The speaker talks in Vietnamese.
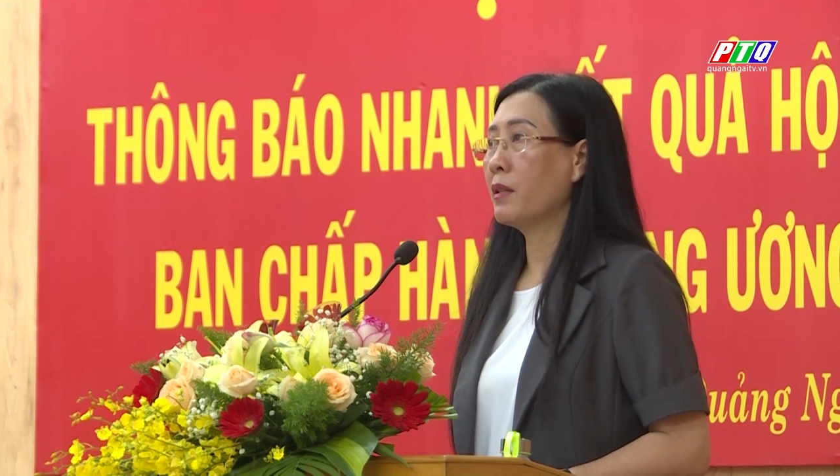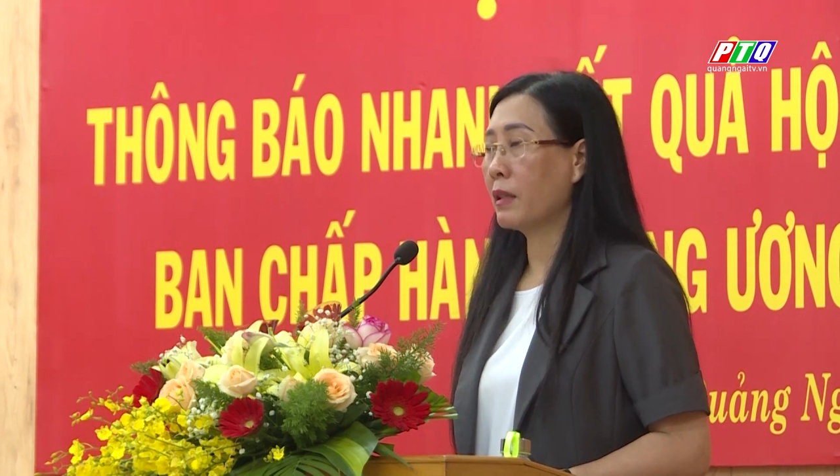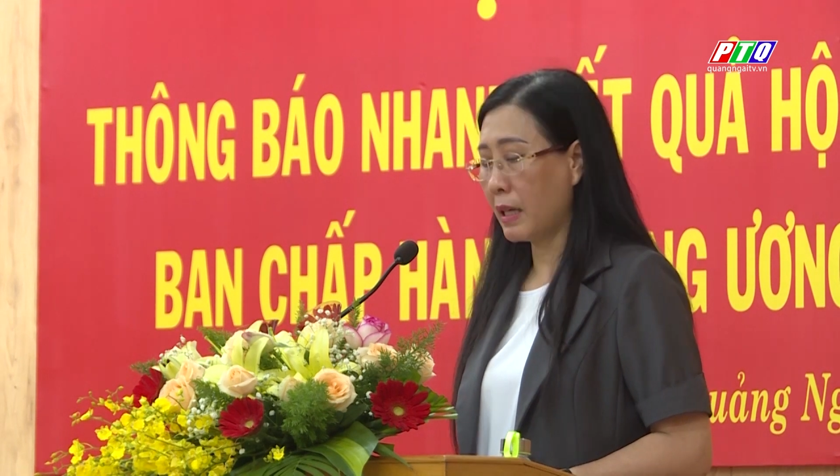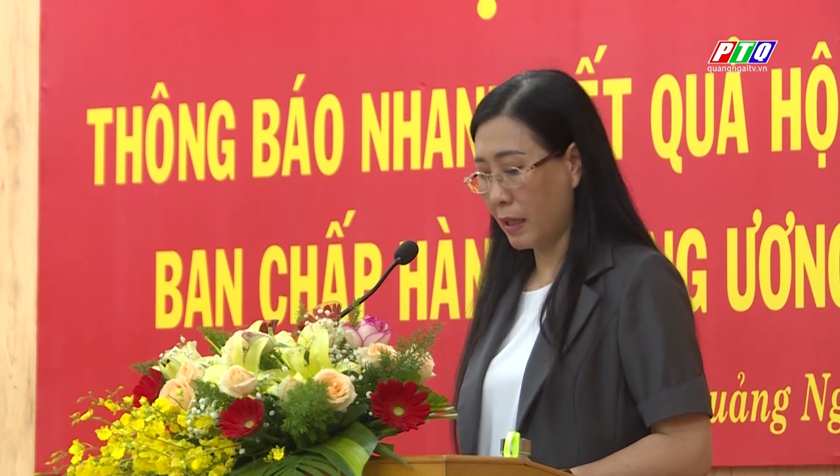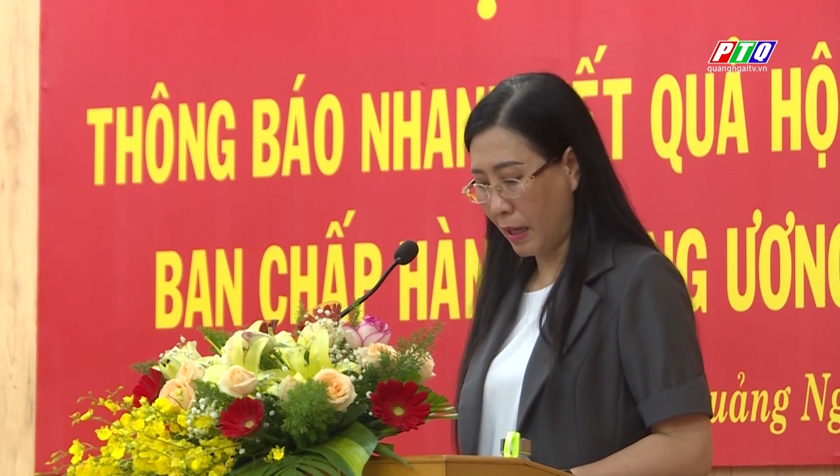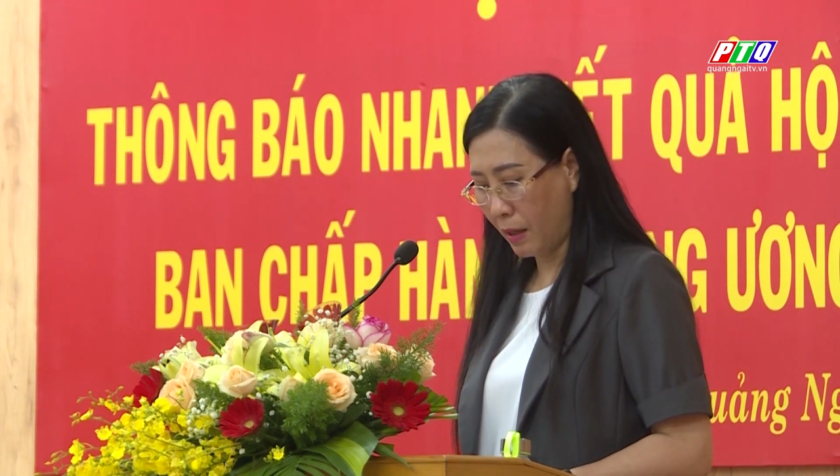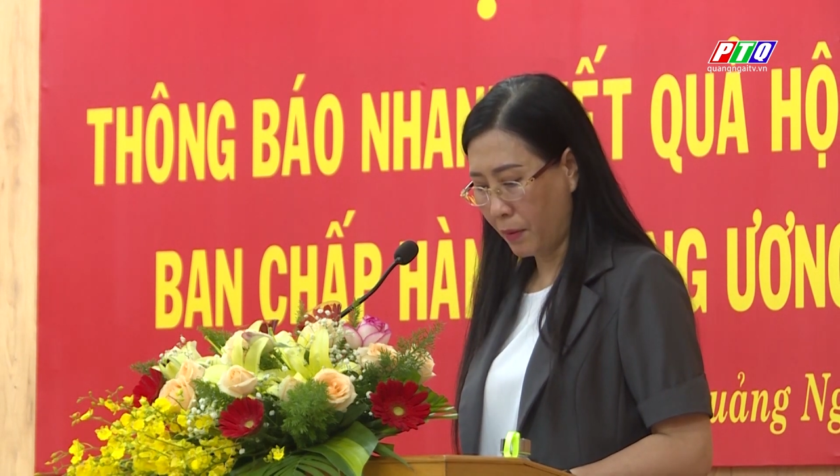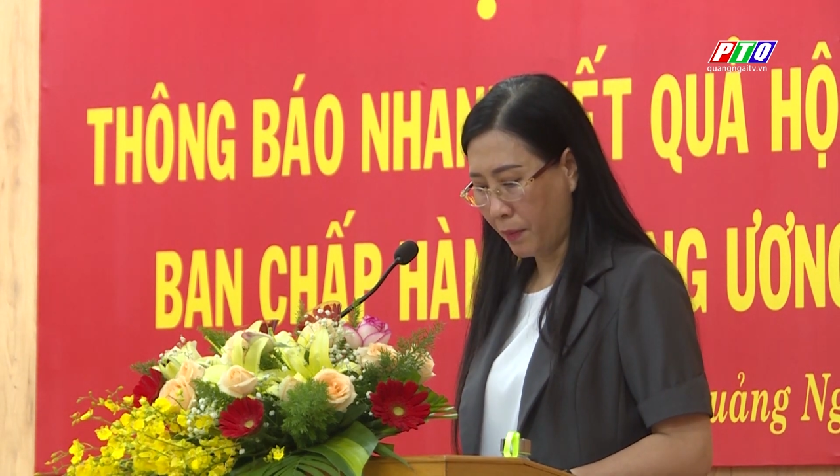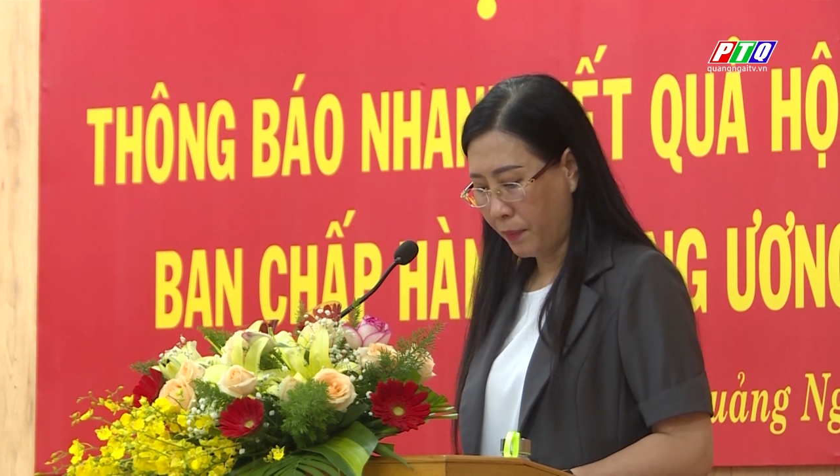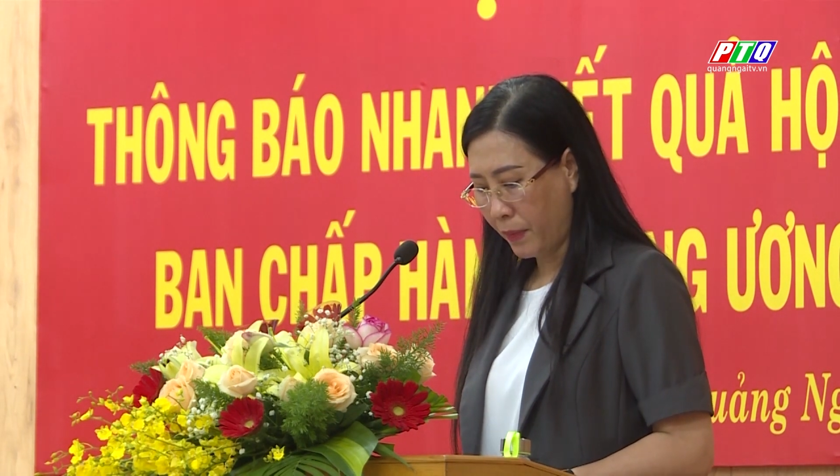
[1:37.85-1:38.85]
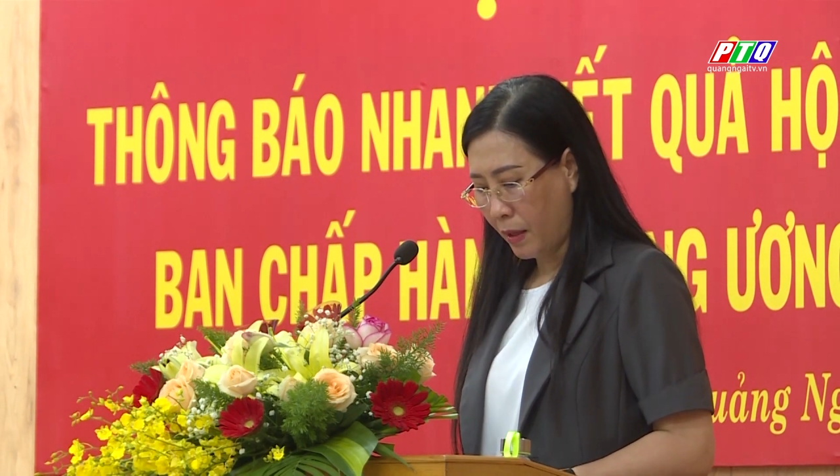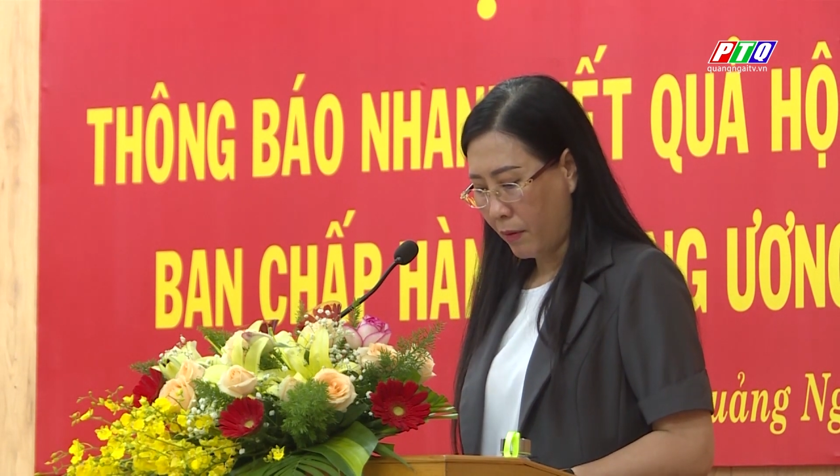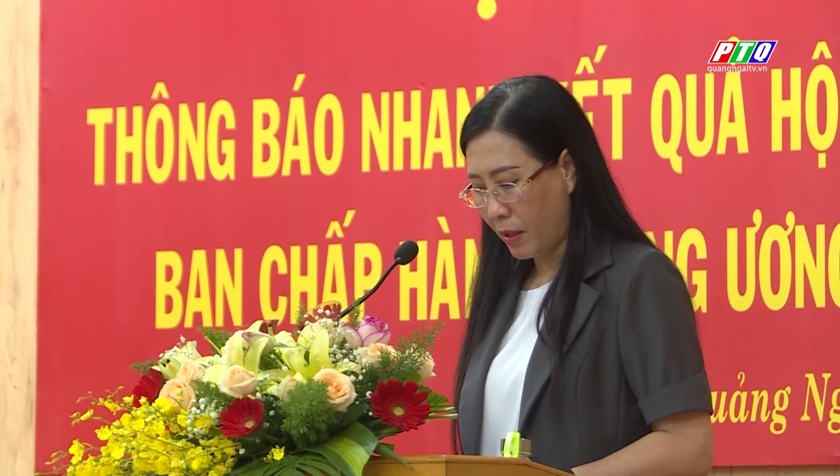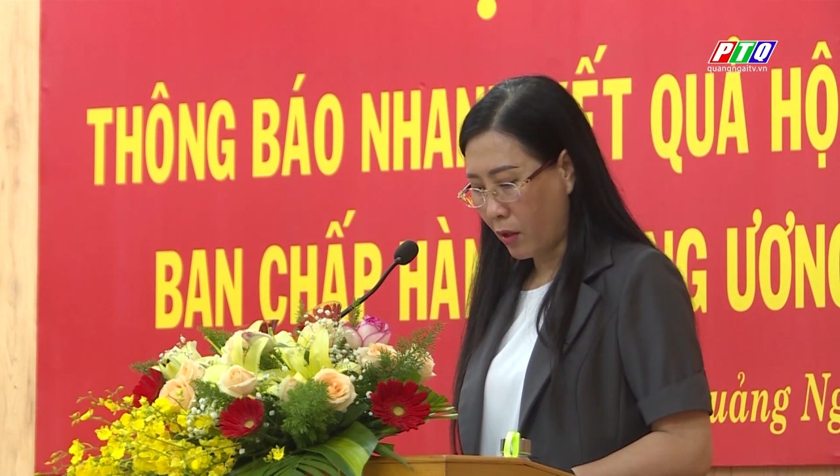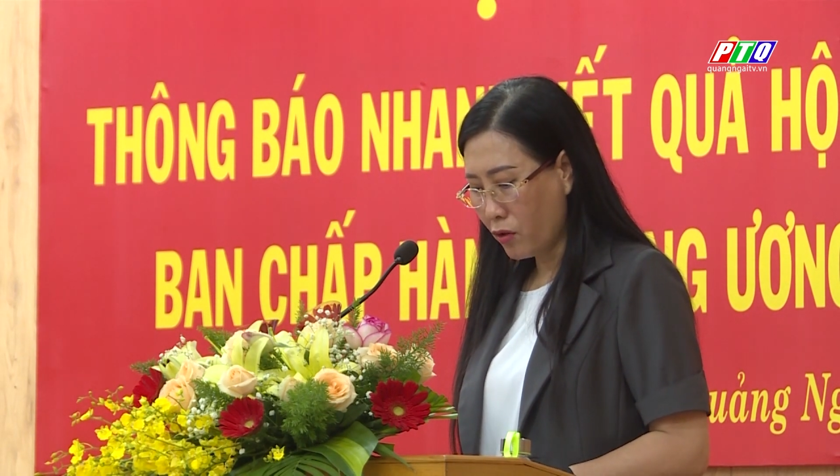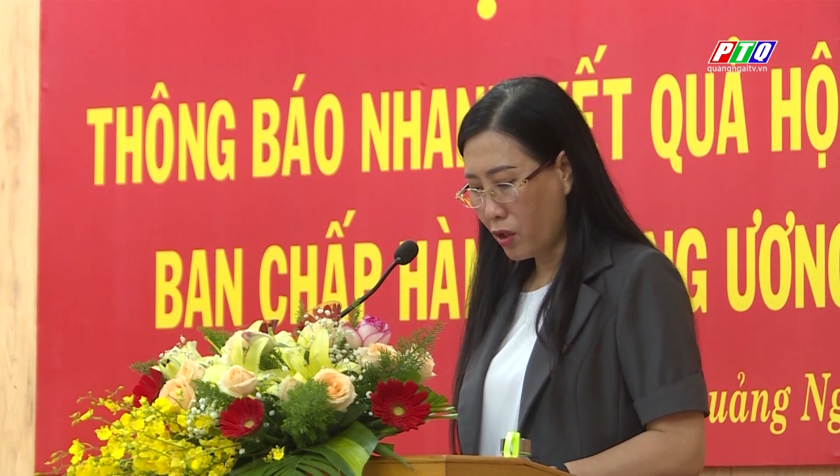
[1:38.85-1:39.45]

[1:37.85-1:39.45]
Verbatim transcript: nghị Trung ương 6 khóa 13,